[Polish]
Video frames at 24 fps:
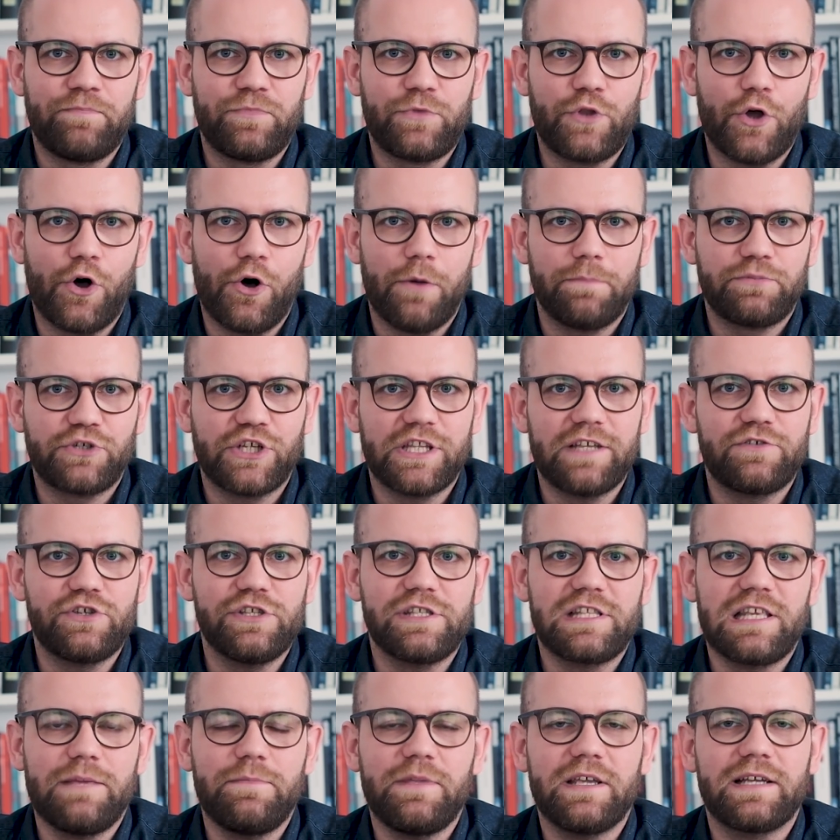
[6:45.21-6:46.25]
to przede
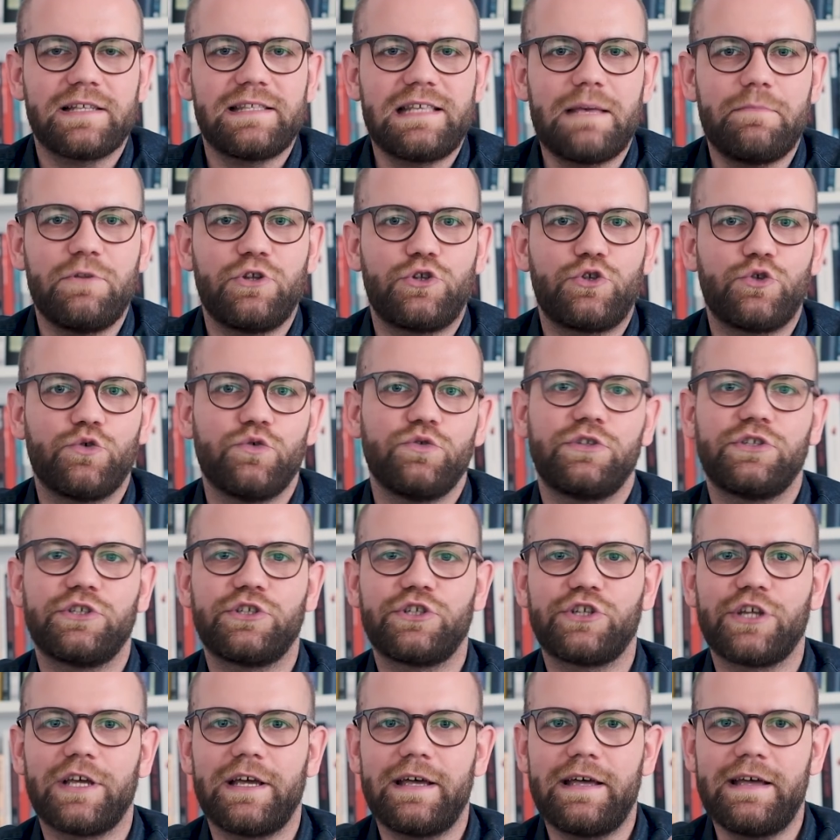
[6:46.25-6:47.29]
wszystkim nie chcemy czuć,
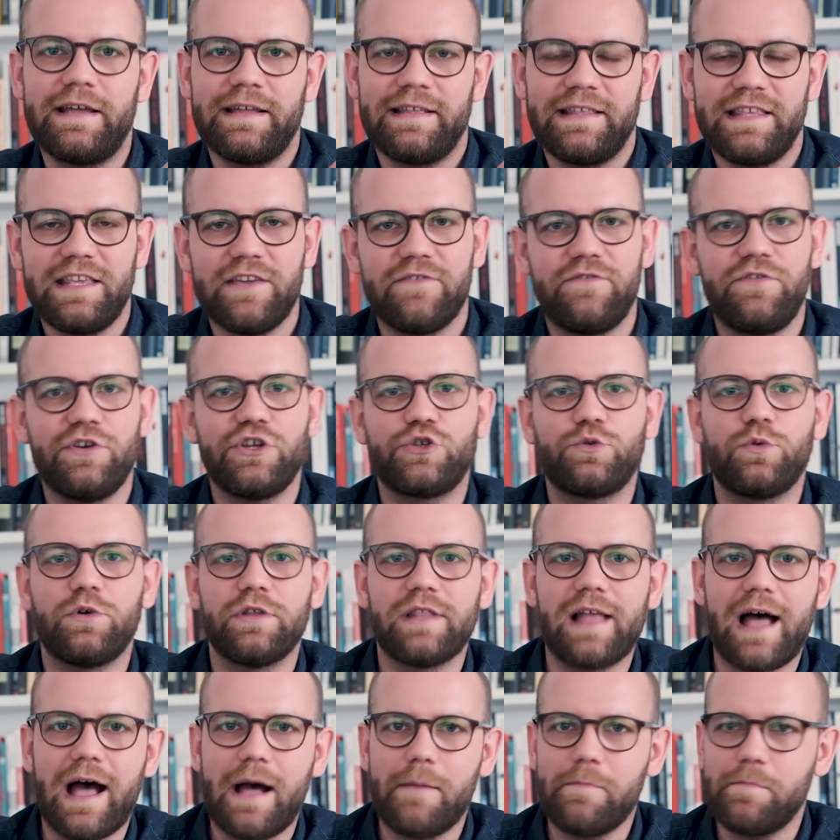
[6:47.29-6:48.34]
że nie wyszło
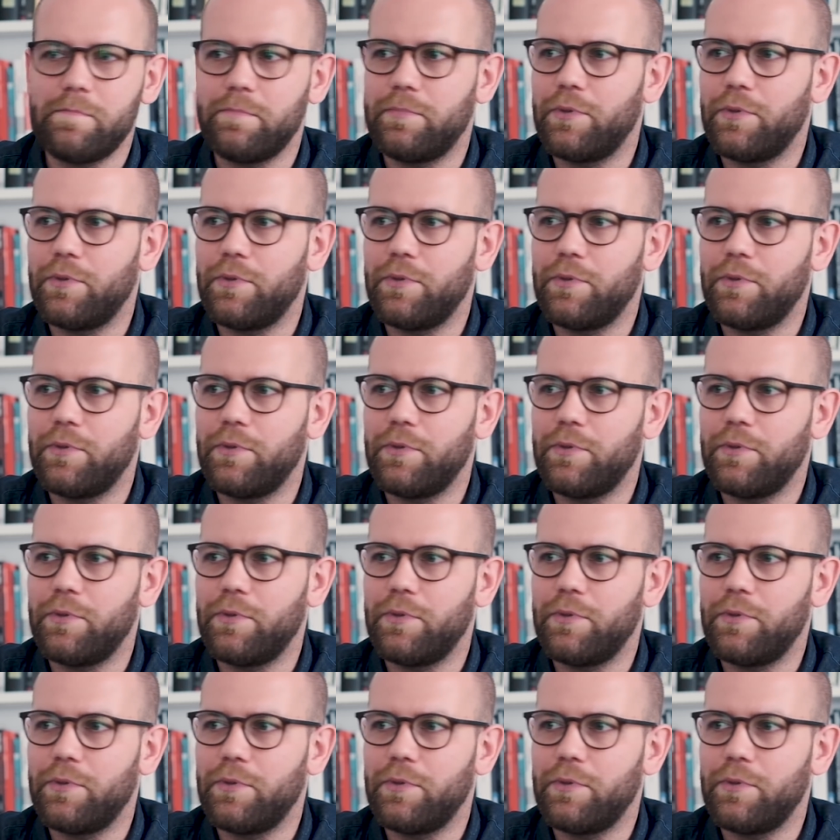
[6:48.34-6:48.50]
nam,